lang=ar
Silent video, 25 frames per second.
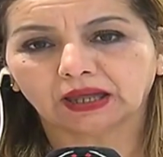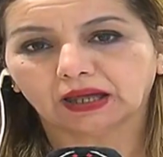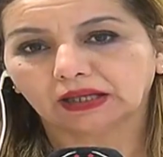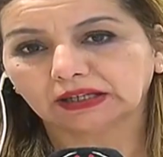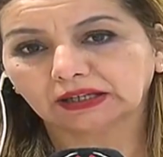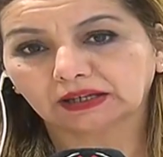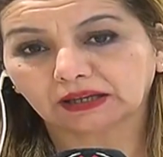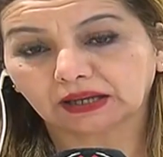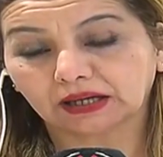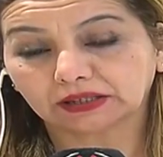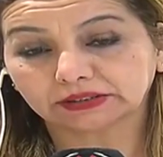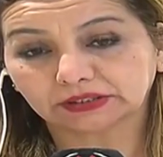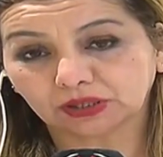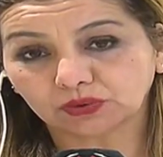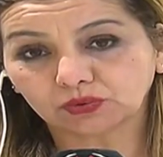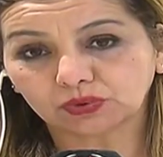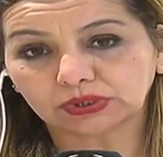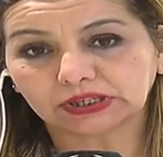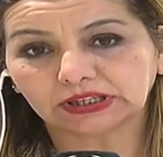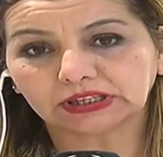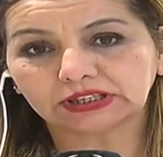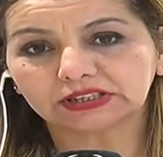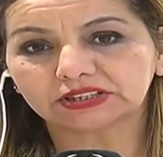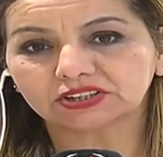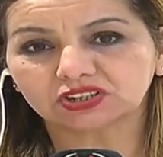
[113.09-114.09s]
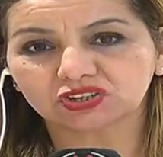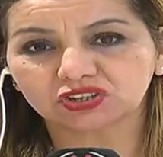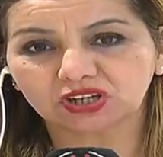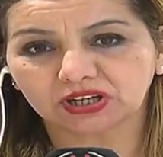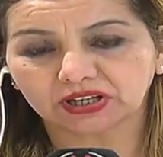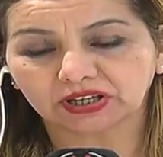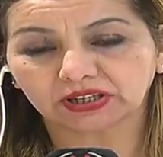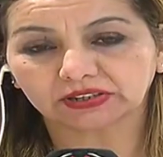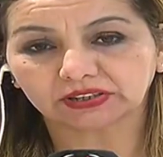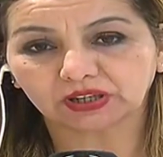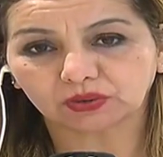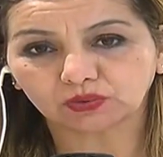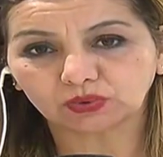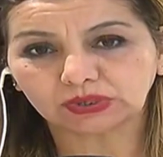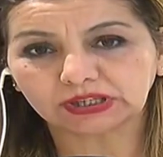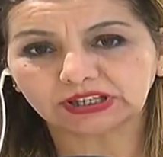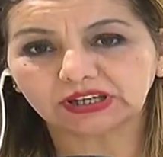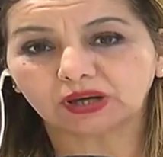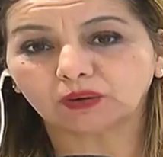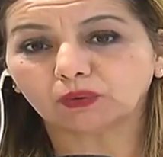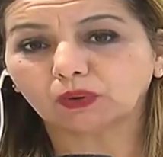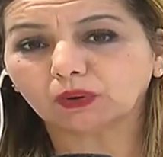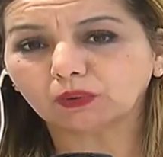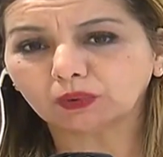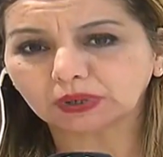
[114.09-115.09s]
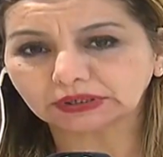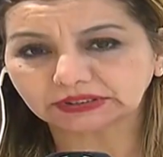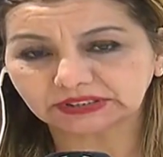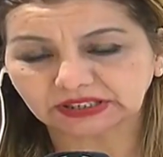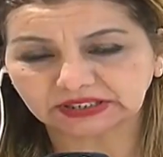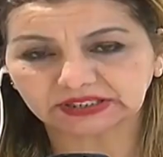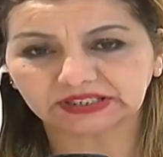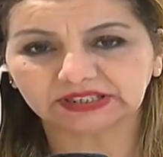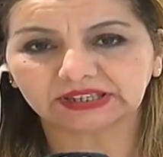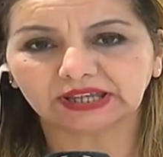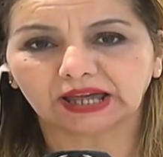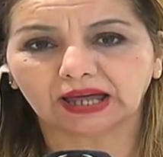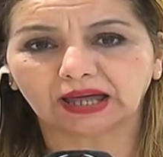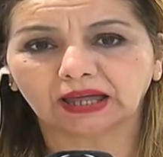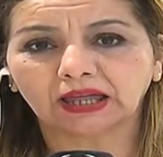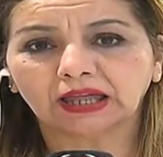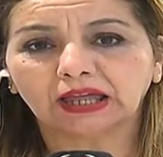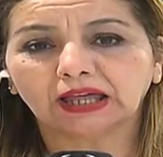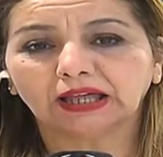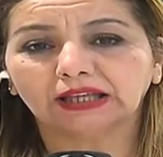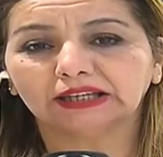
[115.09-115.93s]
لقاء دولي استشارة دولية ووطنية